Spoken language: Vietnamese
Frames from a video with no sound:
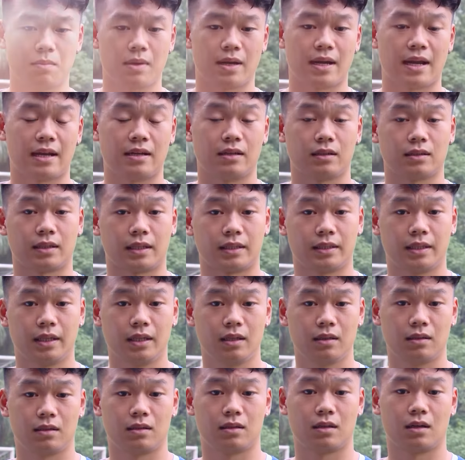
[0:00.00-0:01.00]
mà đạt được thành
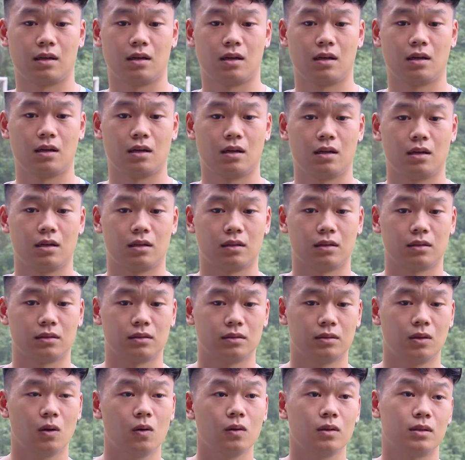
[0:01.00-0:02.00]
tích
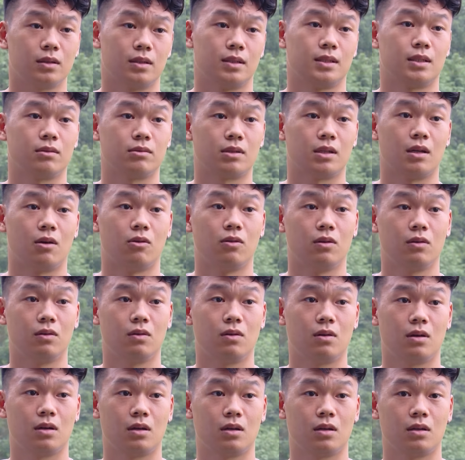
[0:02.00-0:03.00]
uh, tốt ở trong trận đấu
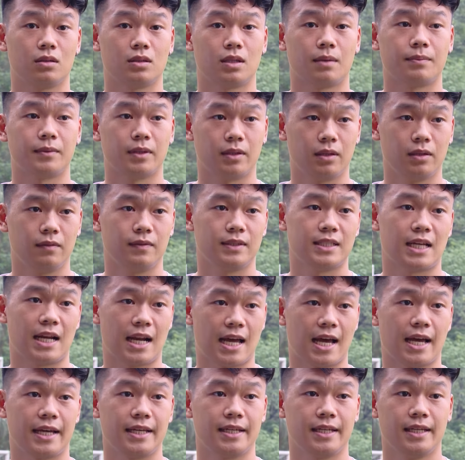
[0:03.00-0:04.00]
sắp tới với Gia
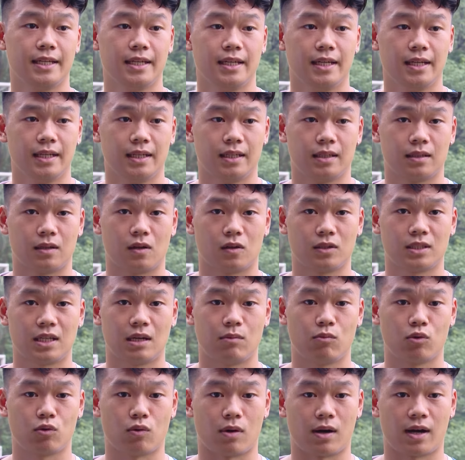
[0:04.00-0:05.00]
Lai, đó sẽ
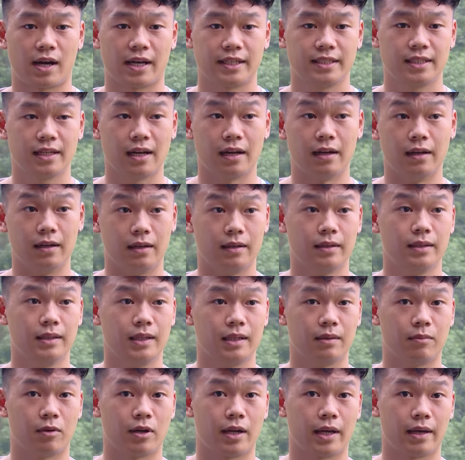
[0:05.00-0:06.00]
là một khoảng cách rất là lớn
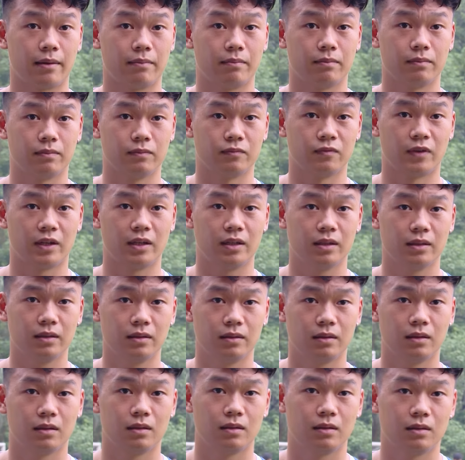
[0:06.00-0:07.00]
để bọn em vẫn
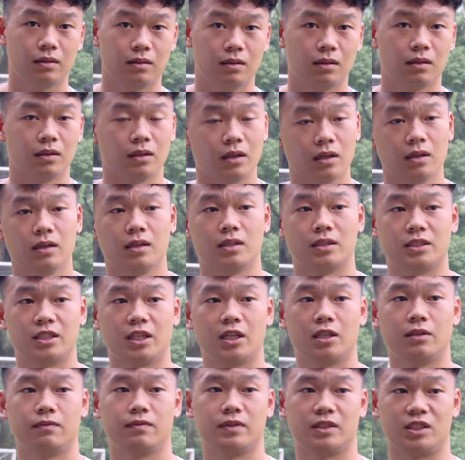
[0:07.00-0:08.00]
lừng lững ở
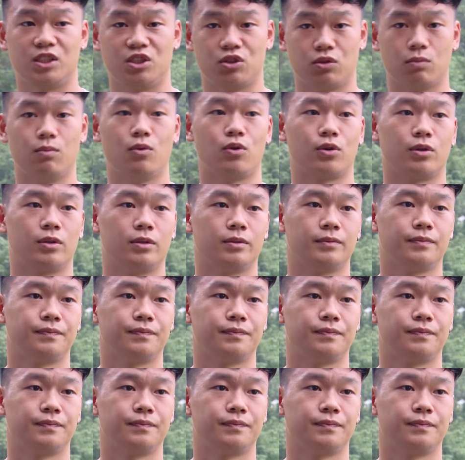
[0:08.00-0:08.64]
trên vị trí số một.